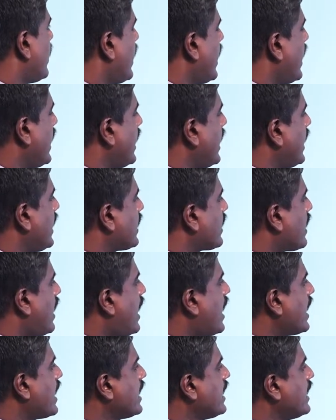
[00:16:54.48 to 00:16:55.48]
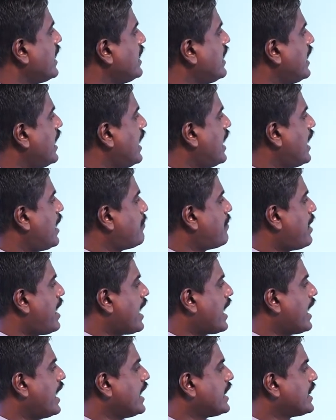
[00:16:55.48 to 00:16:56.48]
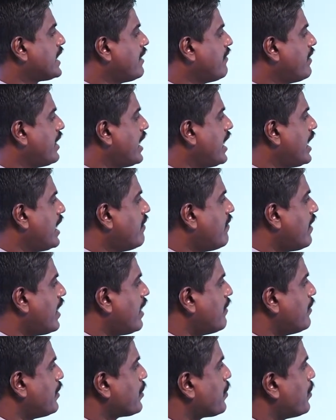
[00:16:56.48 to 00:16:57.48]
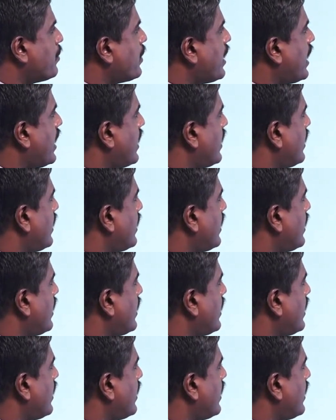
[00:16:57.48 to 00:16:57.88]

எனின் காணியின் நீளம் அகலத்தை விட எவ்வளவு கூட